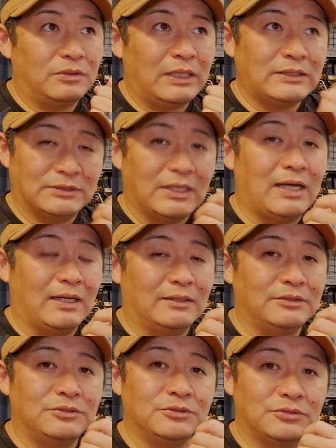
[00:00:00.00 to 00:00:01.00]
やつが
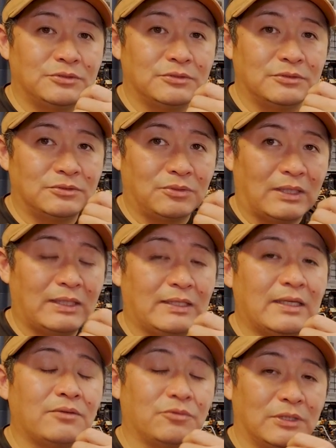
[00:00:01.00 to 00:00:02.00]
ニュースとかで
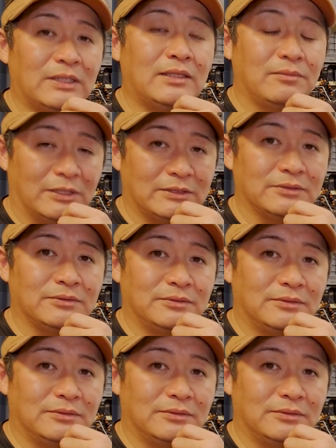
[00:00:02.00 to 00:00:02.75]
結構出てます。